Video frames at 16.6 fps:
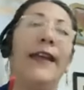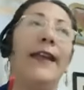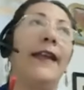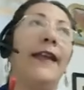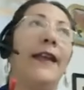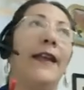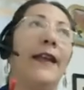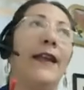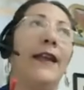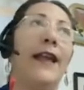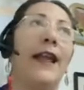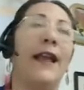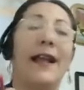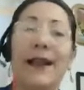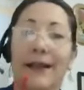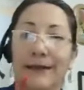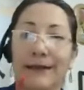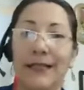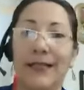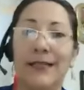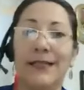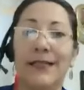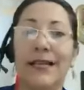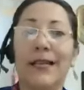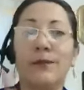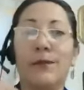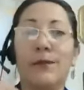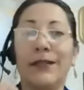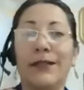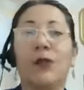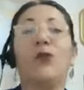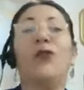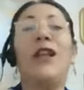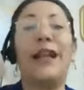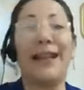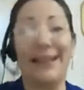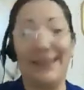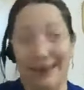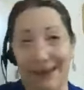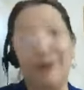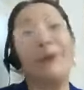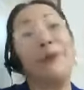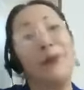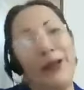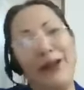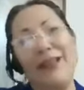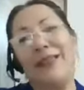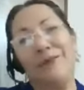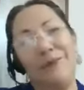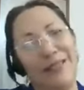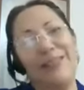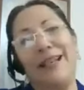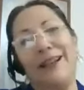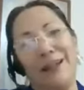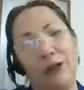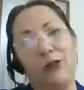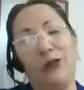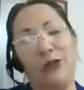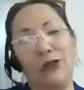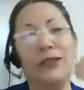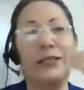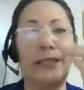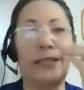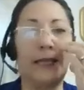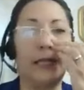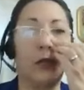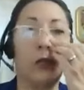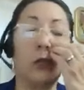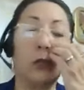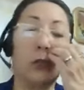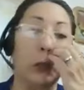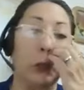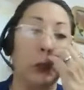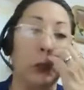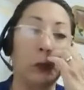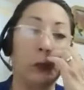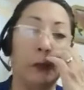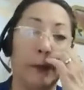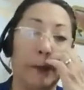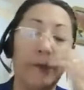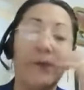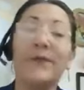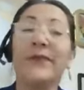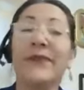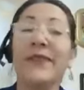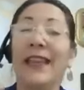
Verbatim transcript: eh, características particulares pero además ya reconoces la de los otros, ¿no?